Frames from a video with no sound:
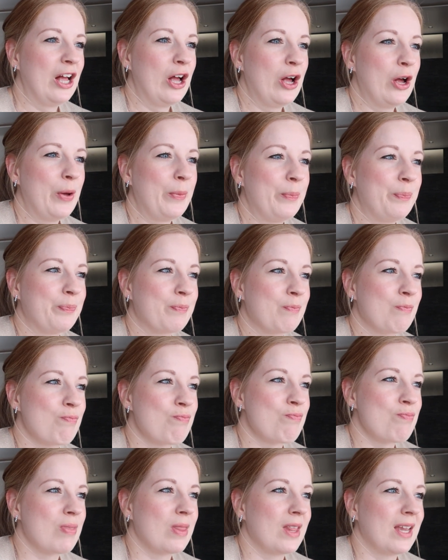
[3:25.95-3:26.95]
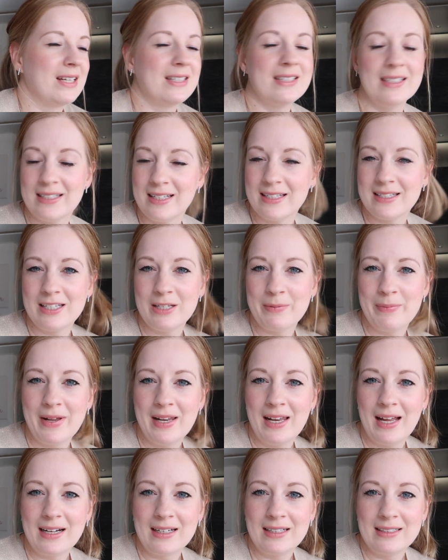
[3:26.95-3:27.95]
Ähm, es ist jetzt nicht
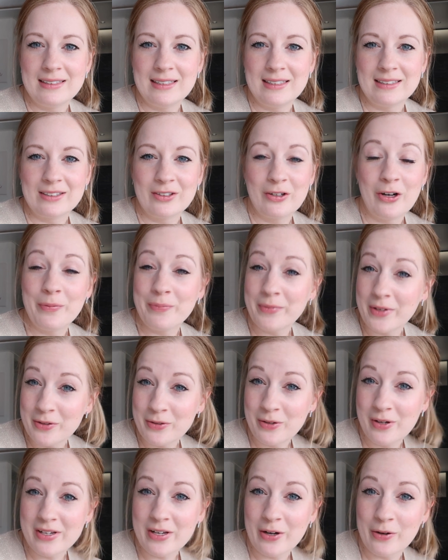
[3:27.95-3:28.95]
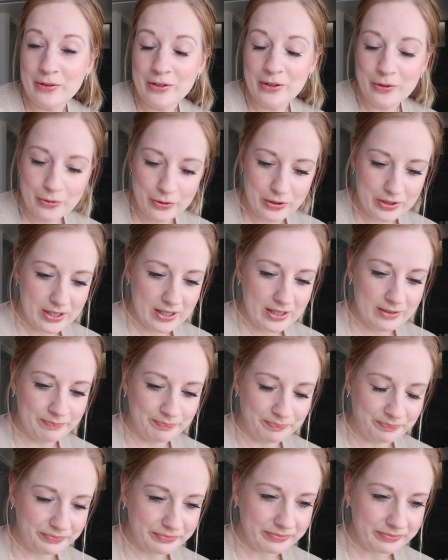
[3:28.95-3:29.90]
mehr lange, dann kommt natürlich auch die Küche